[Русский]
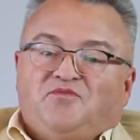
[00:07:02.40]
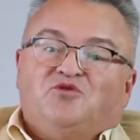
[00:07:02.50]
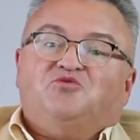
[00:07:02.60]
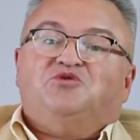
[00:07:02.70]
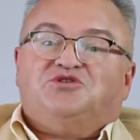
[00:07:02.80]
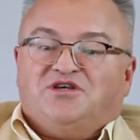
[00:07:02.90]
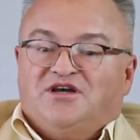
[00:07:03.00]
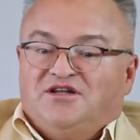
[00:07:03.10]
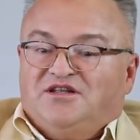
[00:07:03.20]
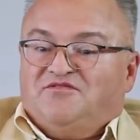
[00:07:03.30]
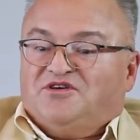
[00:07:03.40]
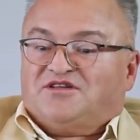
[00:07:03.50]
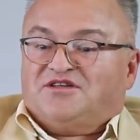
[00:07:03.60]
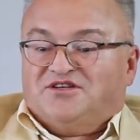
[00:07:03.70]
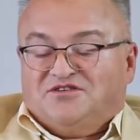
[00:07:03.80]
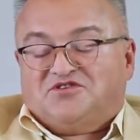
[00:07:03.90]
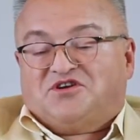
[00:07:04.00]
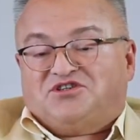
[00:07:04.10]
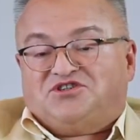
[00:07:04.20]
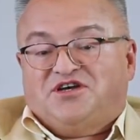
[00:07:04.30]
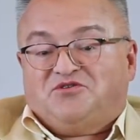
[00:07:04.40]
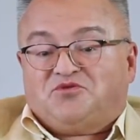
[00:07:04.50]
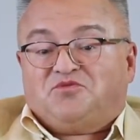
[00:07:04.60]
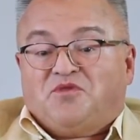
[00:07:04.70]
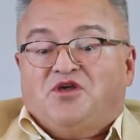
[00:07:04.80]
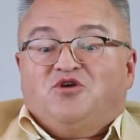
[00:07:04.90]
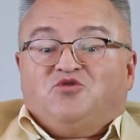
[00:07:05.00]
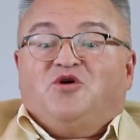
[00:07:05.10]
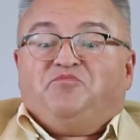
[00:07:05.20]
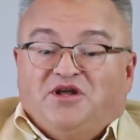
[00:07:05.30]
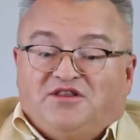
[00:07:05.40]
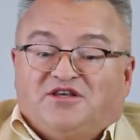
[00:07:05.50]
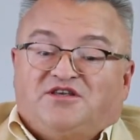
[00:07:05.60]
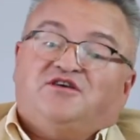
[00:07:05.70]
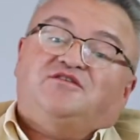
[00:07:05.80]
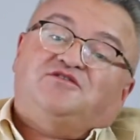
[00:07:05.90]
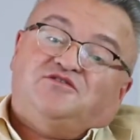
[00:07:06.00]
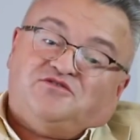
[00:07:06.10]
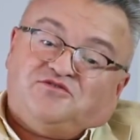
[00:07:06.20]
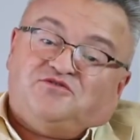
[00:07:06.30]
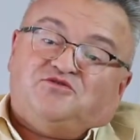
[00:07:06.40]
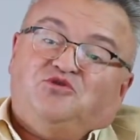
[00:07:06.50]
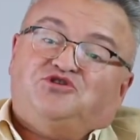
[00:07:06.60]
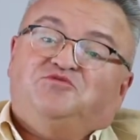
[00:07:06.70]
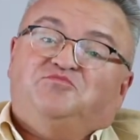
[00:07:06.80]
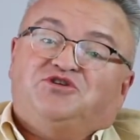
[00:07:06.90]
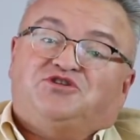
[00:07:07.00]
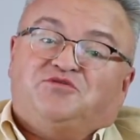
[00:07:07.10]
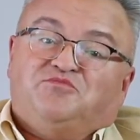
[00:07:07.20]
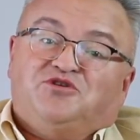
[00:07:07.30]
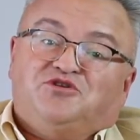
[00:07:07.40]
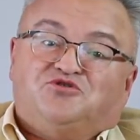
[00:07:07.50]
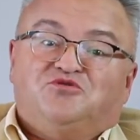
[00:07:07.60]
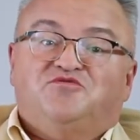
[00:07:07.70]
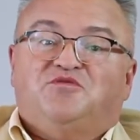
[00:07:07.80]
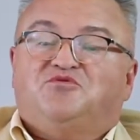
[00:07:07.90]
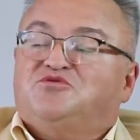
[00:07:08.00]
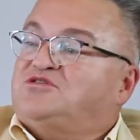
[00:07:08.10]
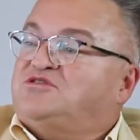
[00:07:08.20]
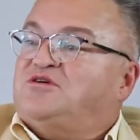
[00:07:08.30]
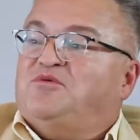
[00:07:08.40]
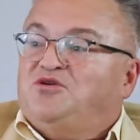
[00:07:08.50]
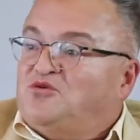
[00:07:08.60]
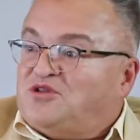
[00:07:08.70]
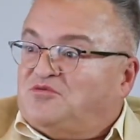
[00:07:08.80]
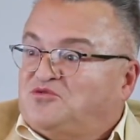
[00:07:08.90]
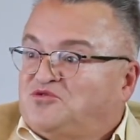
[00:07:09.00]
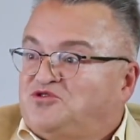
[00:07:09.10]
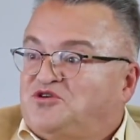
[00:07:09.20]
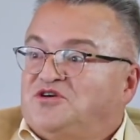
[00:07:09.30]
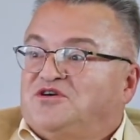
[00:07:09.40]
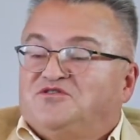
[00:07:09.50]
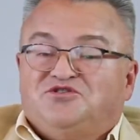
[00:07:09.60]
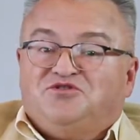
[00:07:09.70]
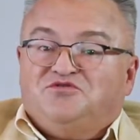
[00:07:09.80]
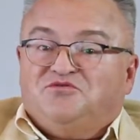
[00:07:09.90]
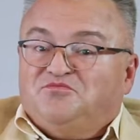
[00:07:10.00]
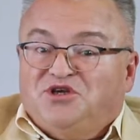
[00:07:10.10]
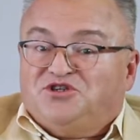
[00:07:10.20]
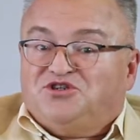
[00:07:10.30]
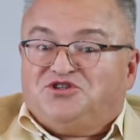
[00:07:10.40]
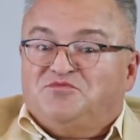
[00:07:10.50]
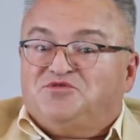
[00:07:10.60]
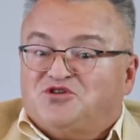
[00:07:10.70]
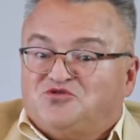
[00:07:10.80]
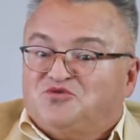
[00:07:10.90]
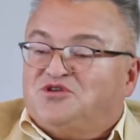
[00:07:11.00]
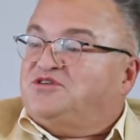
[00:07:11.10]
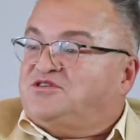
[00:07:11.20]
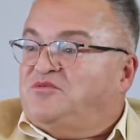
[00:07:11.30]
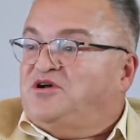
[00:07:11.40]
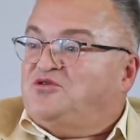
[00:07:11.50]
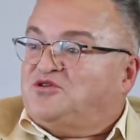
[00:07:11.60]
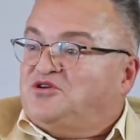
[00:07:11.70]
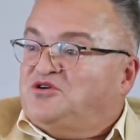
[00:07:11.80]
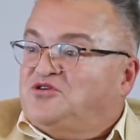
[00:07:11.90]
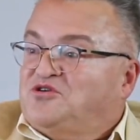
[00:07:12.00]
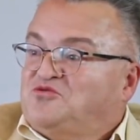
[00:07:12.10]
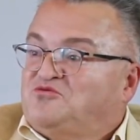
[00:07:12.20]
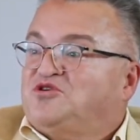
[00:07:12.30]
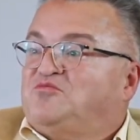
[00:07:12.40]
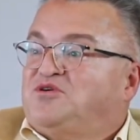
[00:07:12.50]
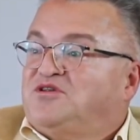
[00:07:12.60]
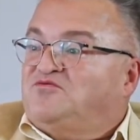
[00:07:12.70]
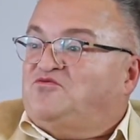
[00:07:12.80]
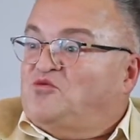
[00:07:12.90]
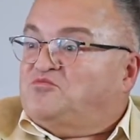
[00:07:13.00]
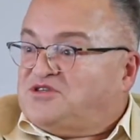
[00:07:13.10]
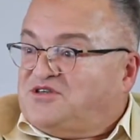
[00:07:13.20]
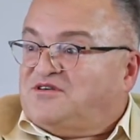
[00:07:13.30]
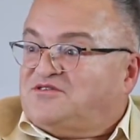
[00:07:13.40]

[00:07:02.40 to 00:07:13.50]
Ну, изъяли, наверное, и не возвращают. Но опять-таки очень быстро был решен вопрос с самолетом. То есть Меньше чем за сутки самолет уже был в Омске.